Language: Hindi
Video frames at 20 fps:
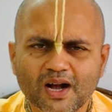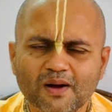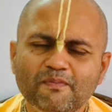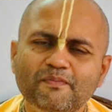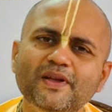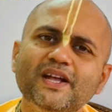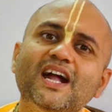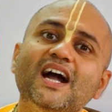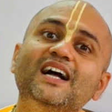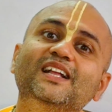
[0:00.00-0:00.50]

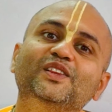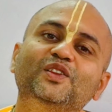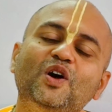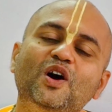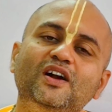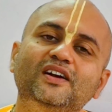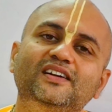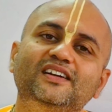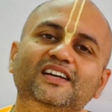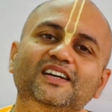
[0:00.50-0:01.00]
अंबिका
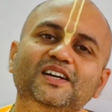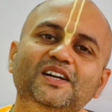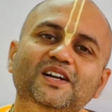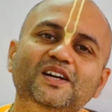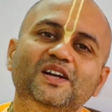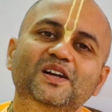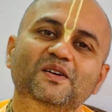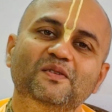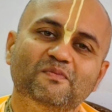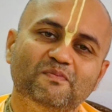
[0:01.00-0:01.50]

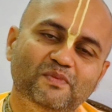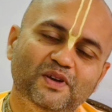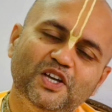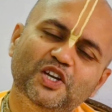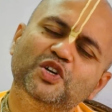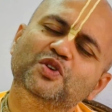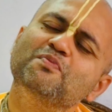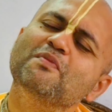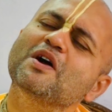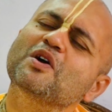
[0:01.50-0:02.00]
थॉट
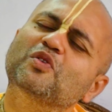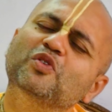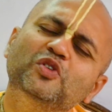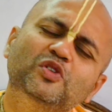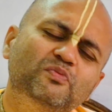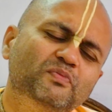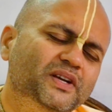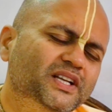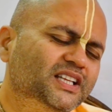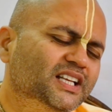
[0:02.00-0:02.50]
भीष्मा को
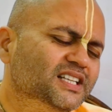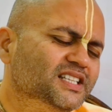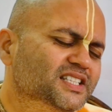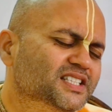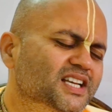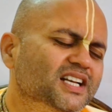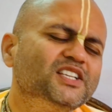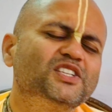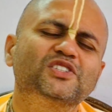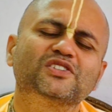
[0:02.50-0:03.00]
बी द
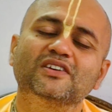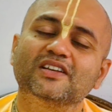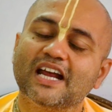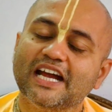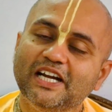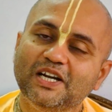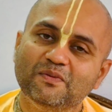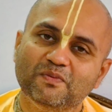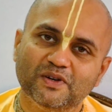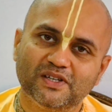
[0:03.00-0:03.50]
जस्ट
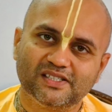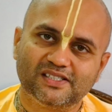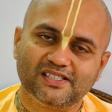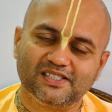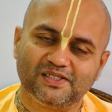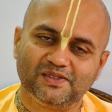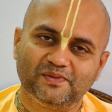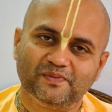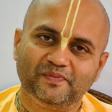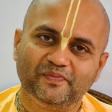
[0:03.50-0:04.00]
राइट
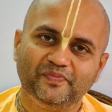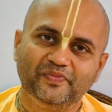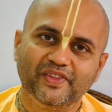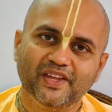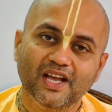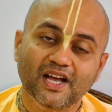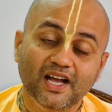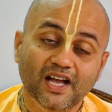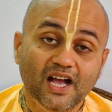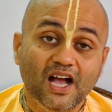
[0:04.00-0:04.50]
पर्सन
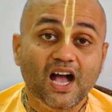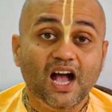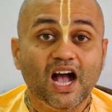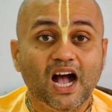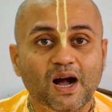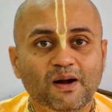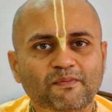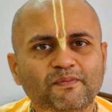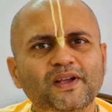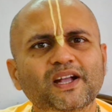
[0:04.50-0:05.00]

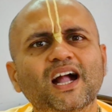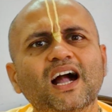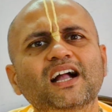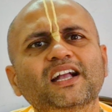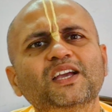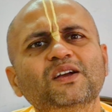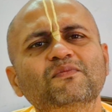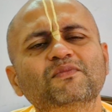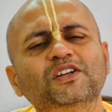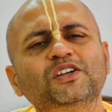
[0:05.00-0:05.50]
अंबिका
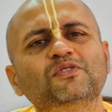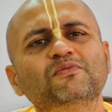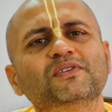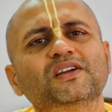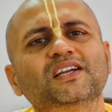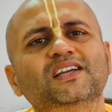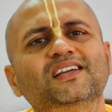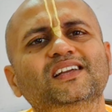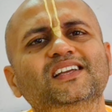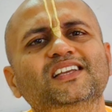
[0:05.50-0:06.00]
के मन
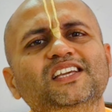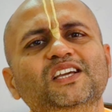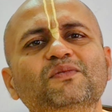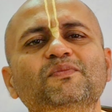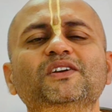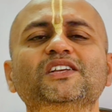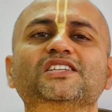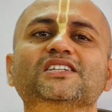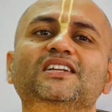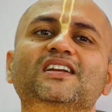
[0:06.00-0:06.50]
में ये
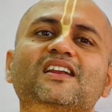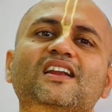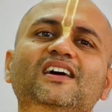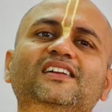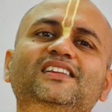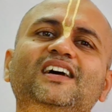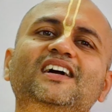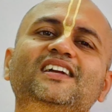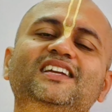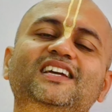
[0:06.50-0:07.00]
भी चल
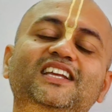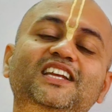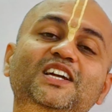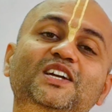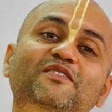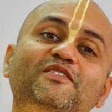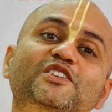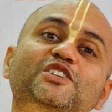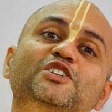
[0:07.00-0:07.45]
रहा था कि अरे